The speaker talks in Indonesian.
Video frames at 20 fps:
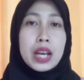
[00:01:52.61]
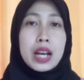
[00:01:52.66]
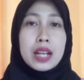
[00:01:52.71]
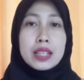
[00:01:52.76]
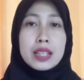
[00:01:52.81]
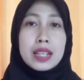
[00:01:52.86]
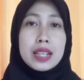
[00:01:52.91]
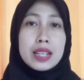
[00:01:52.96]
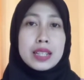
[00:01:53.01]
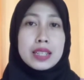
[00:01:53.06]

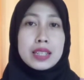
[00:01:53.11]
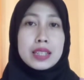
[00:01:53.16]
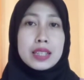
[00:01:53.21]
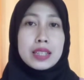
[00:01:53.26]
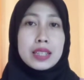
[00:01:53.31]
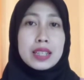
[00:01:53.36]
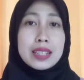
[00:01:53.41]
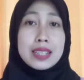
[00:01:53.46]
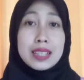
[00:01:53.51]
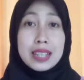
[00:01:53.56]
jadi
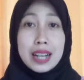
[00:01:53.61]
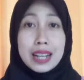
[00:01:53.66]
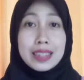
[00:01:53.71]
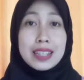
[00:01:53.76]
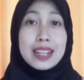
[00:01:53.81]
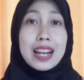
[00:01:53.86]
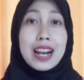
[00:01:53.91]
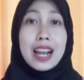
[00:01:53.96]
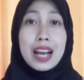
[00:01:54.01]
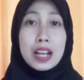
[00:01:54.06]
secara
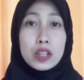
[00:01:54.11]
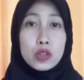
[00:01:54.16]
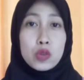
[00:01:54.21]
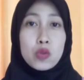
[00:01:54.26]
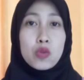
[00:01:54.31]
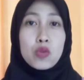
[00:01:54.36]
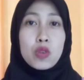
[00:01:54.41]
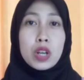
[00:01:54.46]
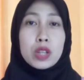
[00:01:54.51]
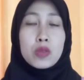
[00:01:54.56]
tidak
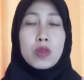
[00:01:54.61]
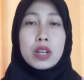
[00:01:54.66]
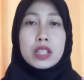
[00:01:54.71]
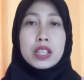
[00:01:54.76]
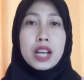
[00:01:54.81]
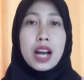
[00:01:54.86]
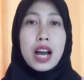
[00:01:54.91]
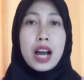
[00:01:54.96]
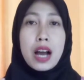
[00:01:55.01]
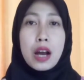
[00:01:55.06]
langsung kulit
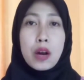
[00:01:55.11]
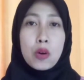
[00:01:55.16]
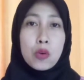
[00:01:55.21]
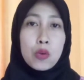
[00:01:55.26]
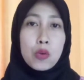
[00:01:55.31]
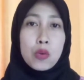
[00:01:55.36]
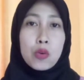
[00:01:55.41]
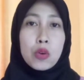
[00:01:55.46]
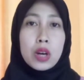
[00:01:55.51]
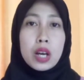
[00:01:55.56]
wajah
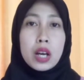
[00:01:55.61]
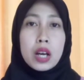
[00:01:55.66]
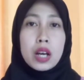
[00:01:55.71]
aku